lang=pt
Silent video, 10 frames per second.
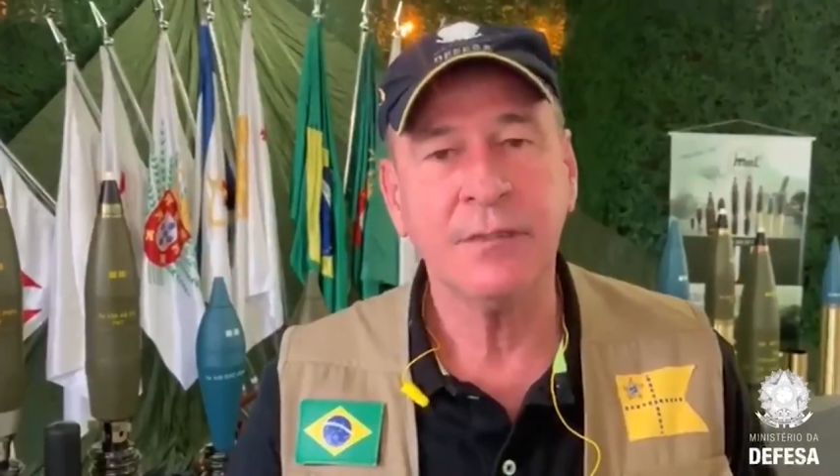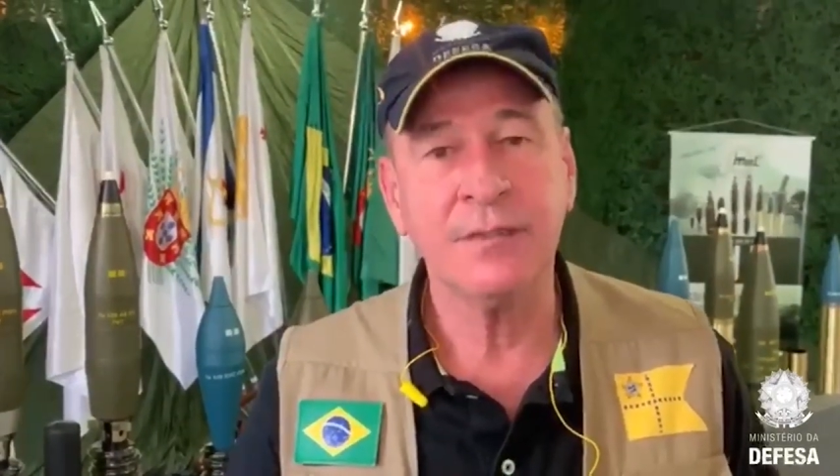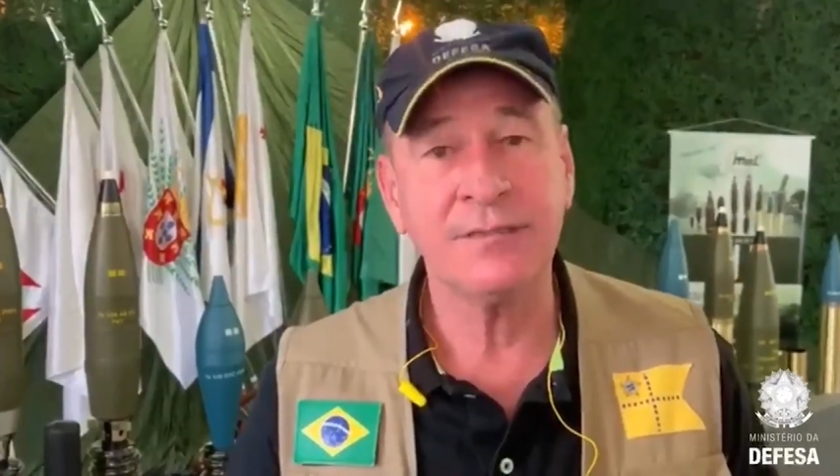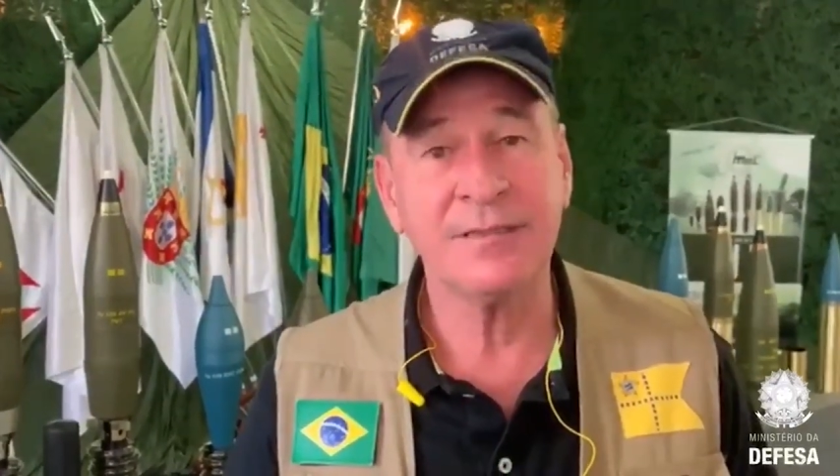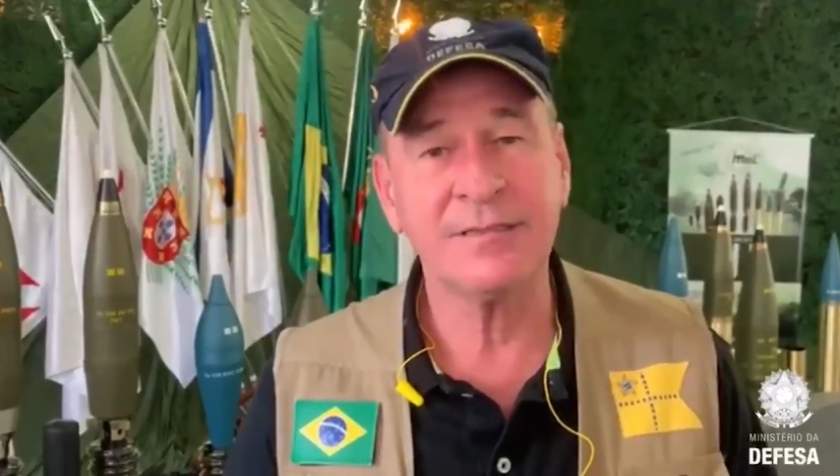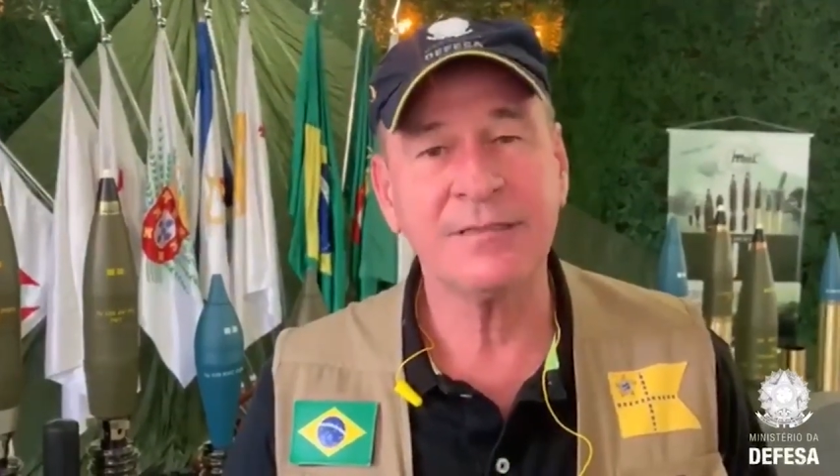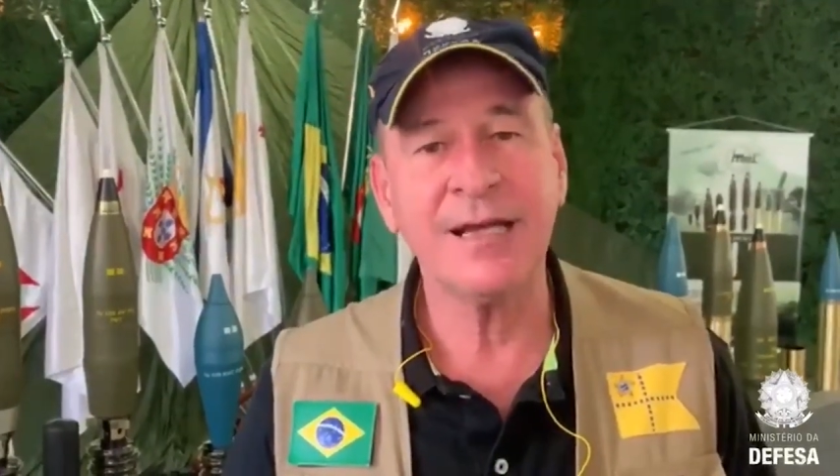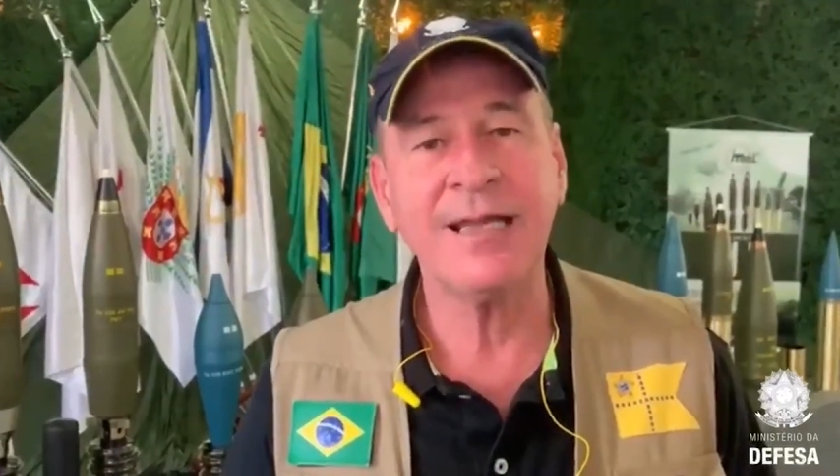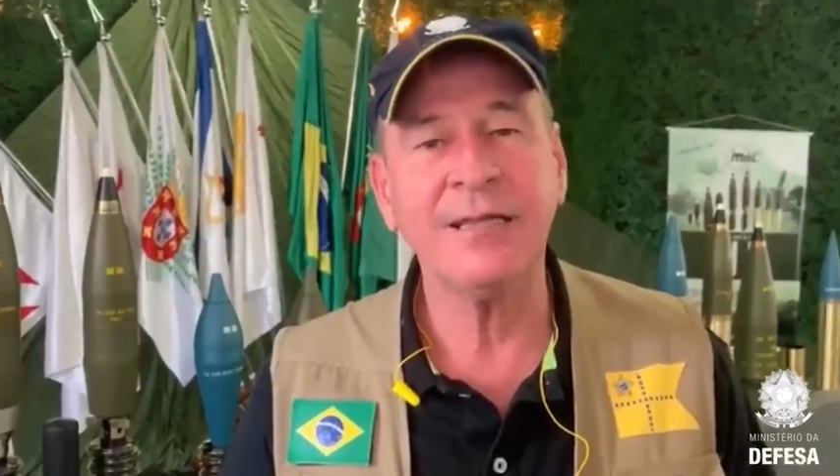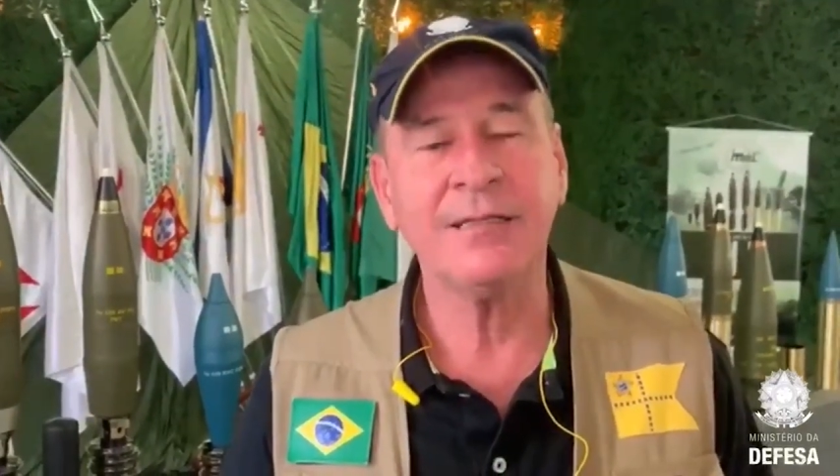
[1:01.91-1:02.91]

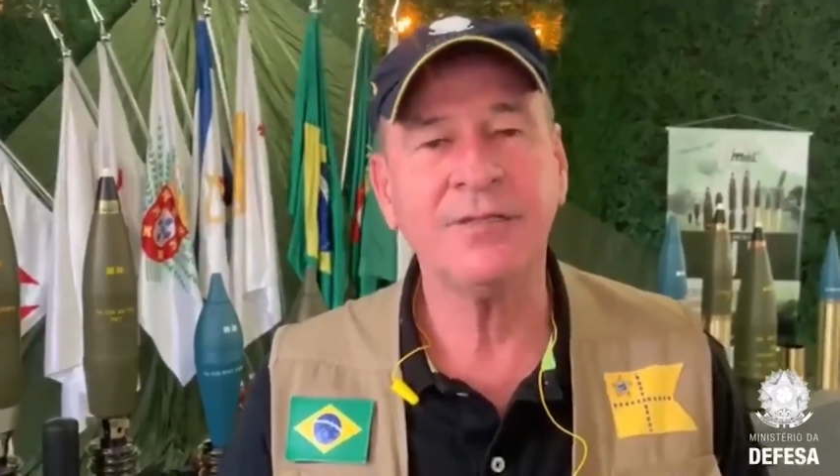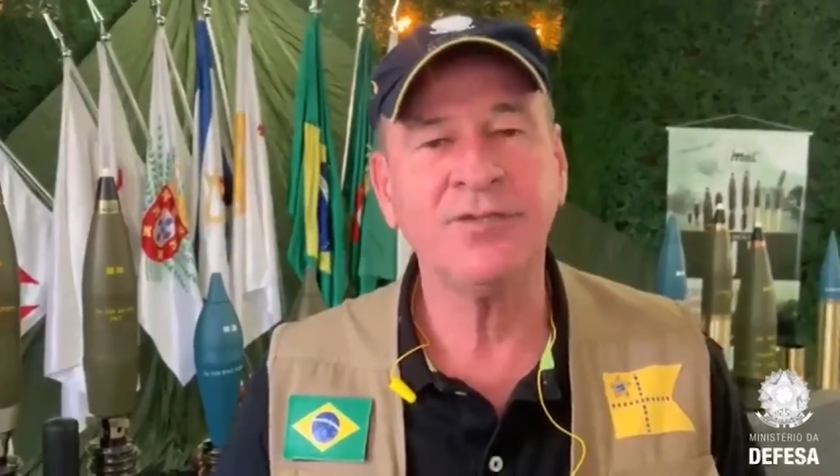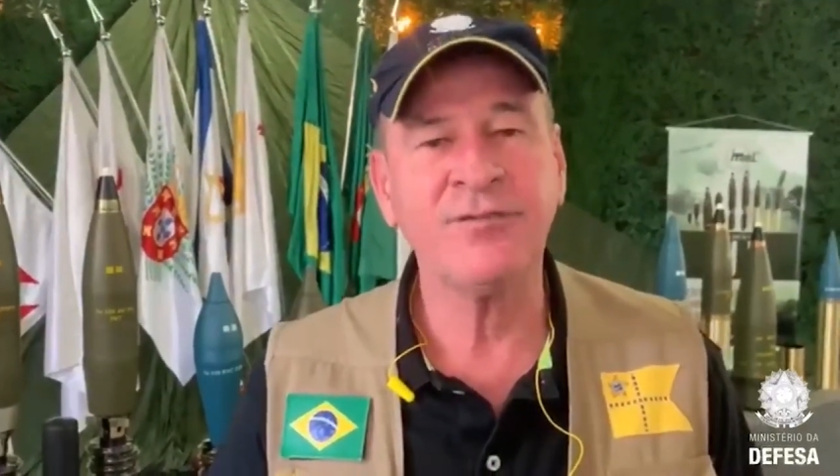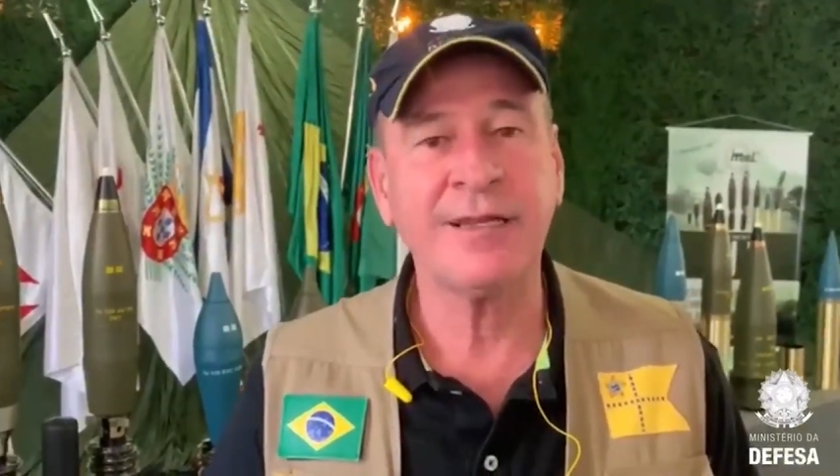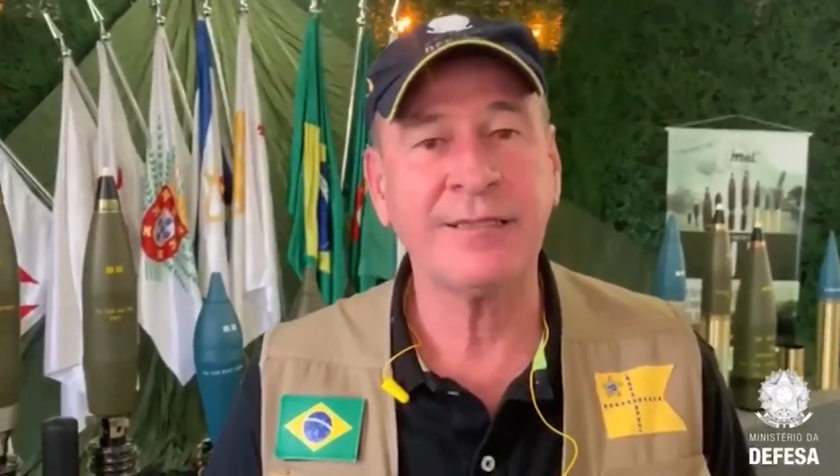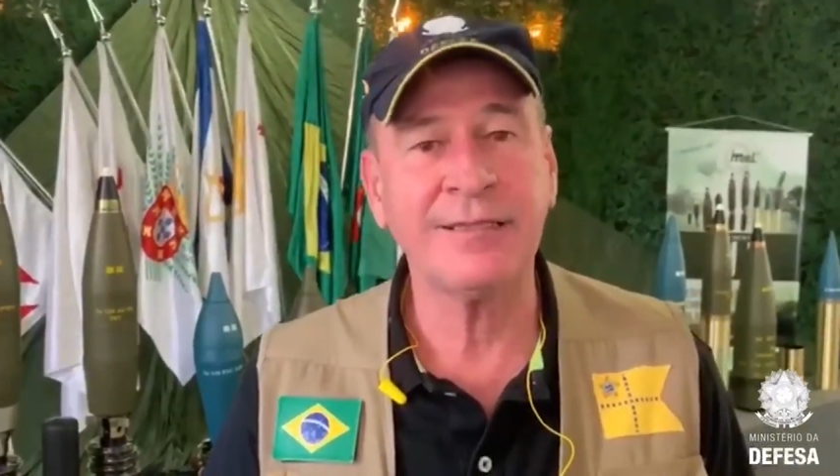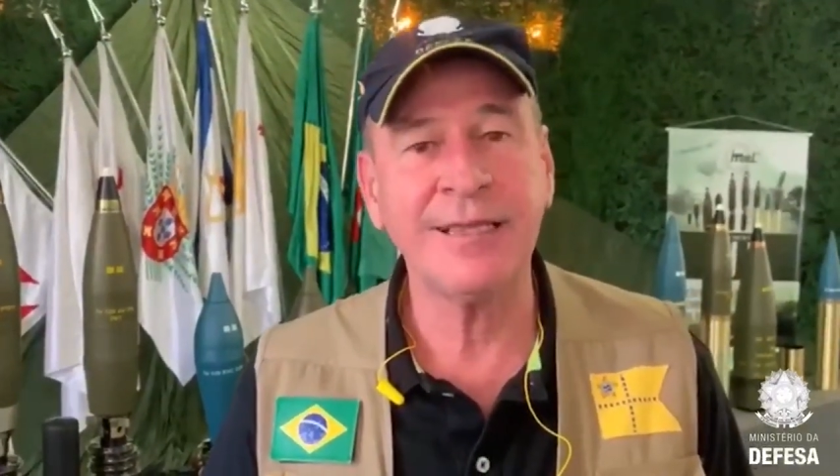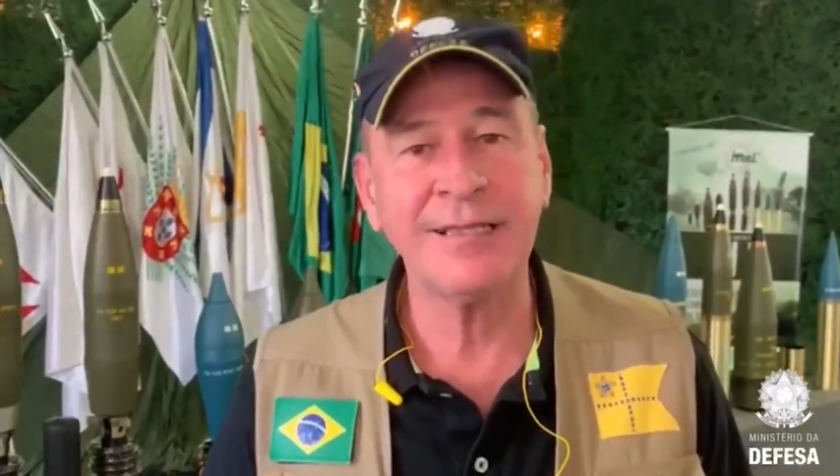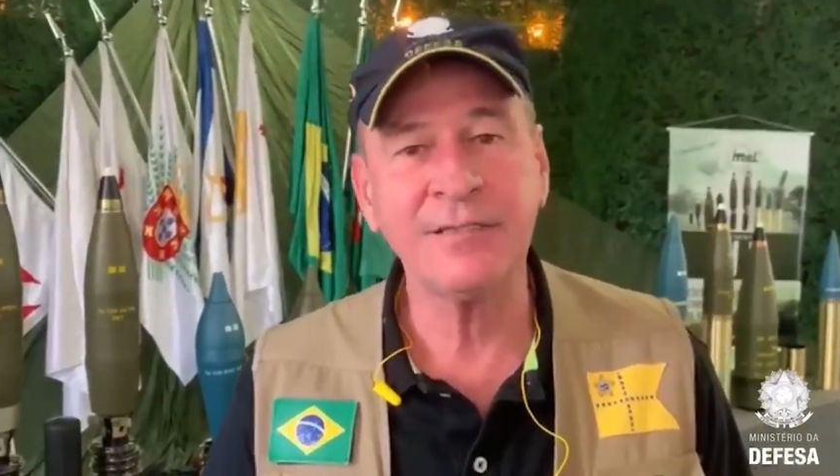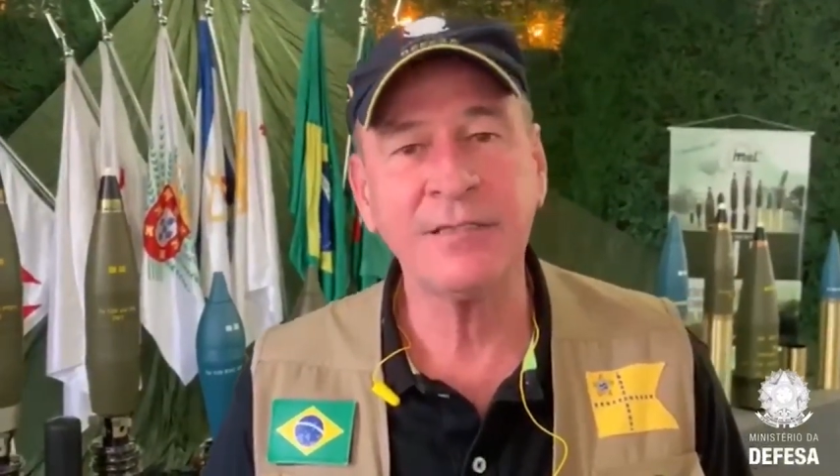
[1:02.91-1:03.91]
necessária,
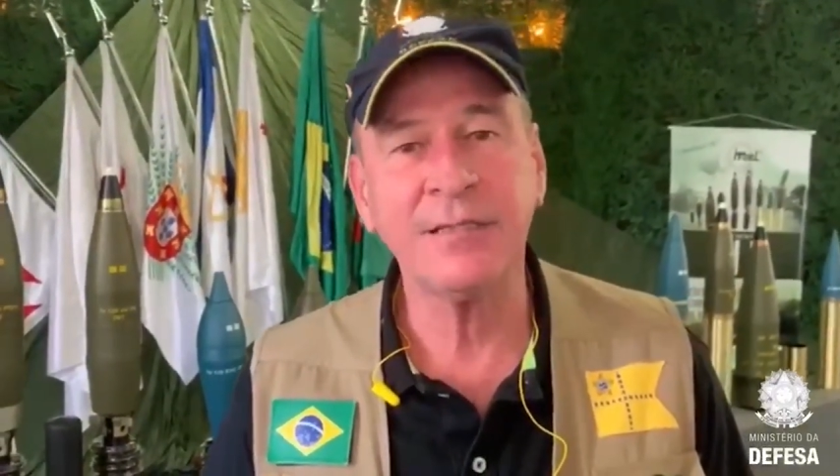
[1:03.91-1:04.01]
estratégica,